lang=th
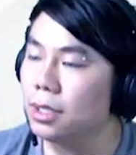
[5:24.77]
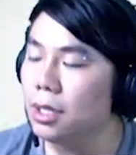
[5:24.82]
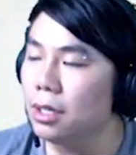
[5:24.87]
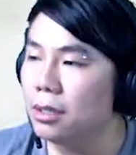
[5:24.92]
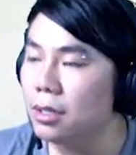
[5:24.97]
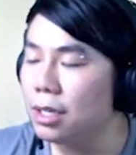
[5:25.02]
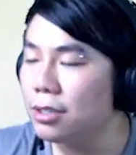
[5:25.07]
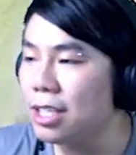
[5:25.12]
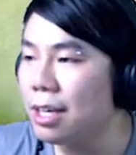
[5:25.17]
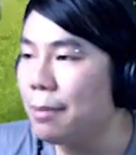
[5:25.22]

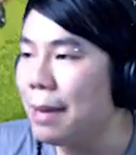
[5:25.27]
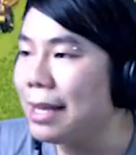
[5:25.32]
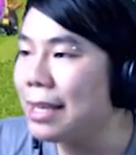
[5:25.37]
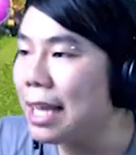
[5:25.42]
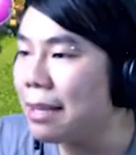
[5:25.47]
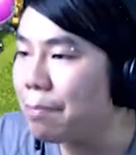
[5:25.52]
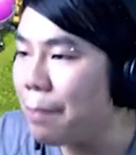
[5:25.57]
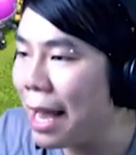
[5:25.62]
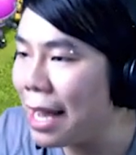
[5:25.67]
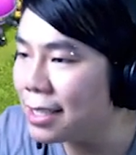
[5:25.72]
เราสามารถ
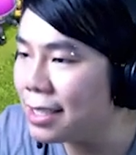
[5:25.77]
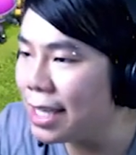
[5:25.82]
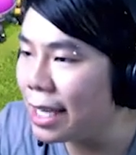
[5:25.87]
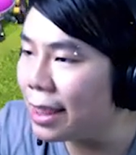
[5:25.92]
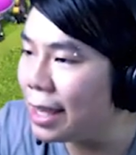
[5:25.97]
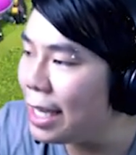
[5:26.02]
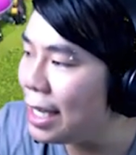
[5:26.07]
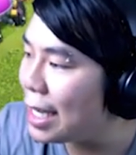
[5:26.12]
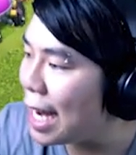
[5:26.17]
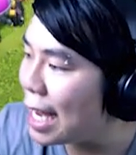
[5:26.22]
ดัดแปลงเซต
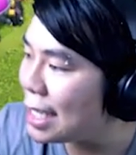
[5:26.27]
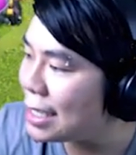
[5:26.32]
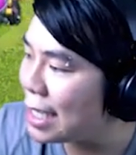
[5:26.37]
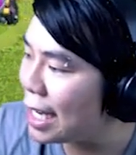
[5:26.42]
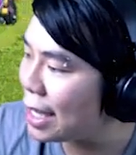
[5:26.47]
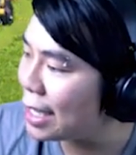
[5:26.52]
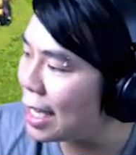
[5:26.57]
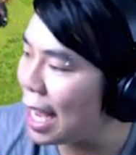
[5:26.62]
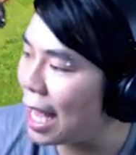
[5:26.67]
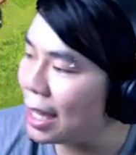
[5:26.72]
นี้ได้
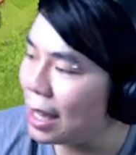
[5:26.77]
เช่นกัน